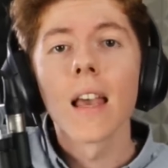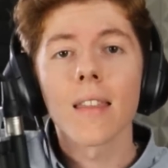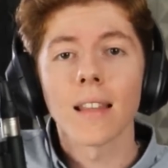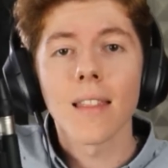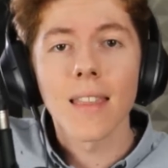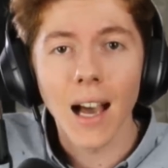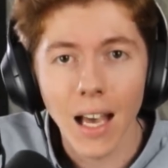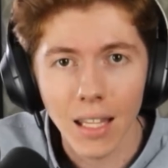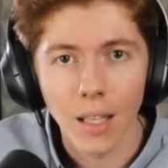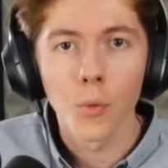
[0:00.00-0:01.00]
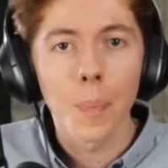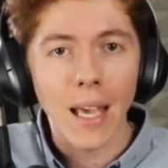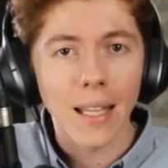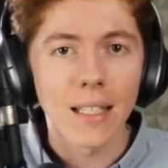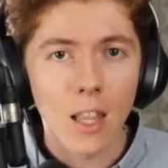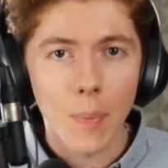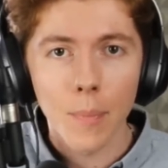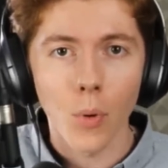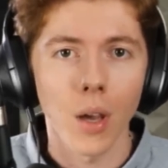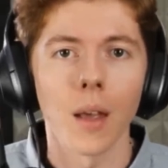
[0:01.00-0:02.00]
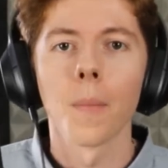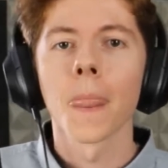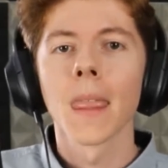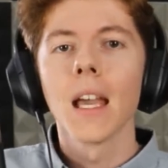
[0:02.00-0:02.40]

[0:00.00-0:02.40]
Ça ne sert à rien, vous perdez de l'XP pour rien.